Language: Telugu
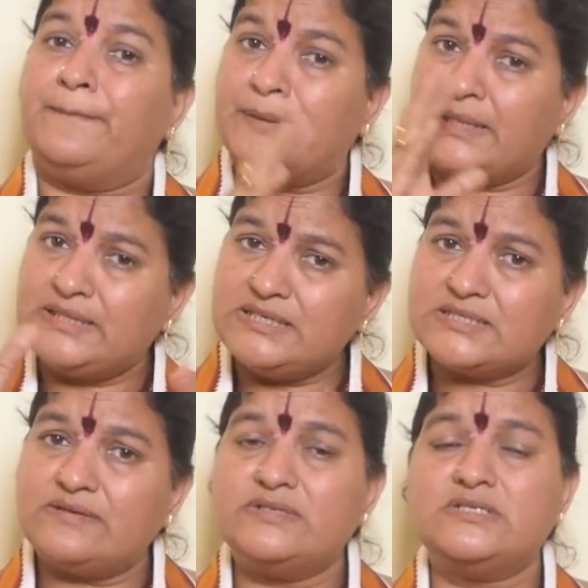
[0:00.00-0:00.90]
ప్రతి
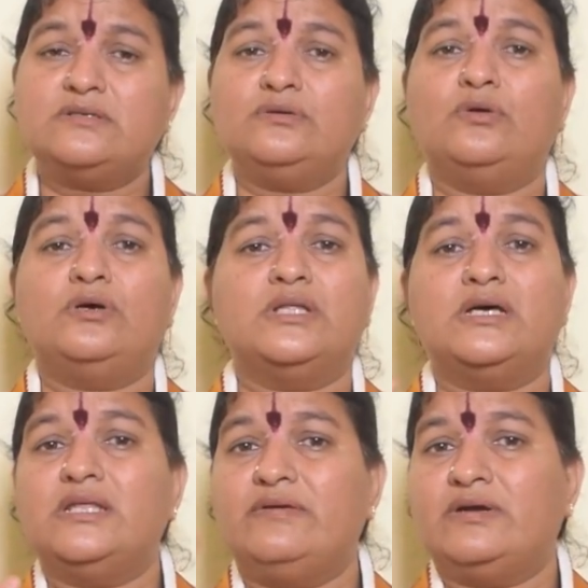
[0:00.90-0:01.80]
సంవత్సరం
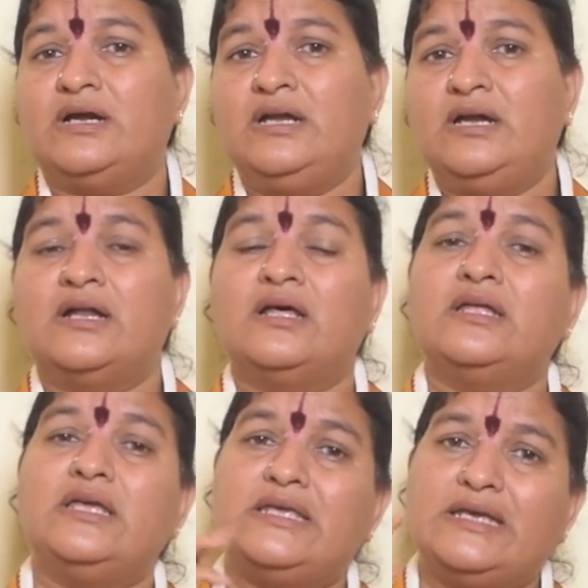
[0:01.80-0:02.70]
గోదాదేవి కళ్యాణానికి